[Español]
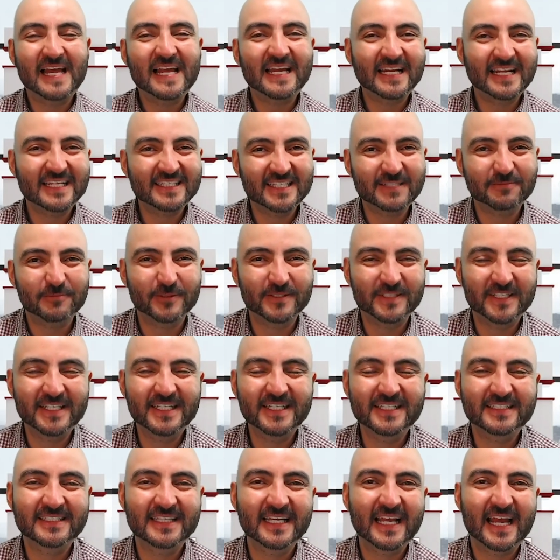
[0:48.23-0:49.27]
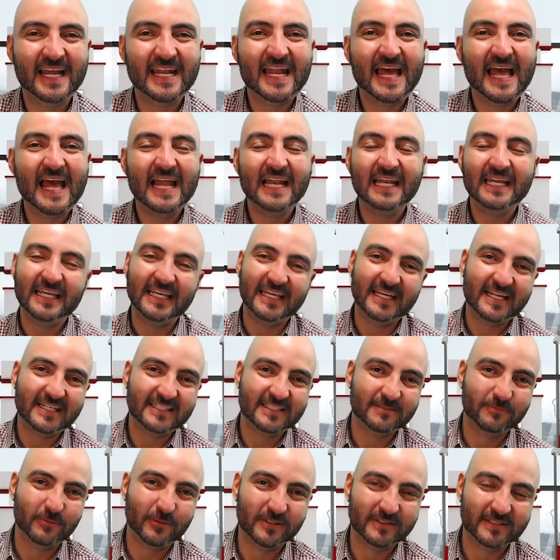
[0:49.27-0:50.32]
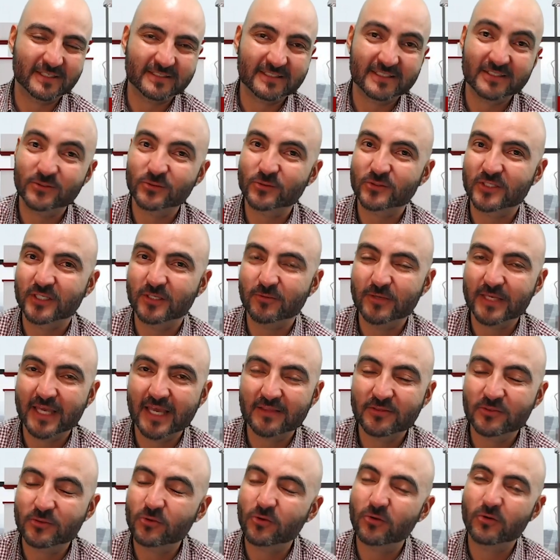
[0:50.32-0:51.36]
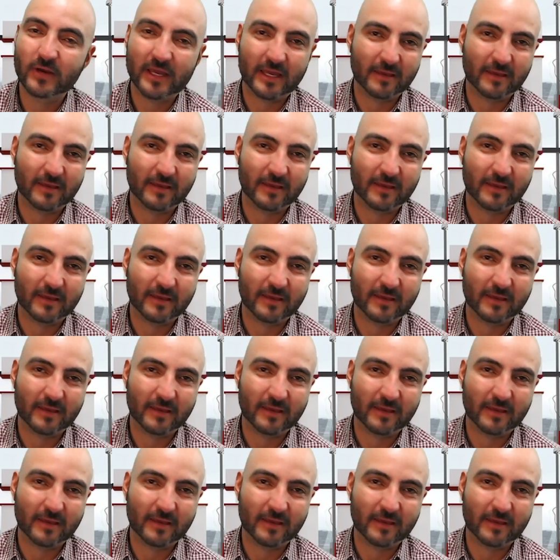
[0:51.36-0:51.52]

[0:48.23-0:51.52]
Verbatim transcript: Gracias por seguir este canal y gracias por estarse suscribiendo.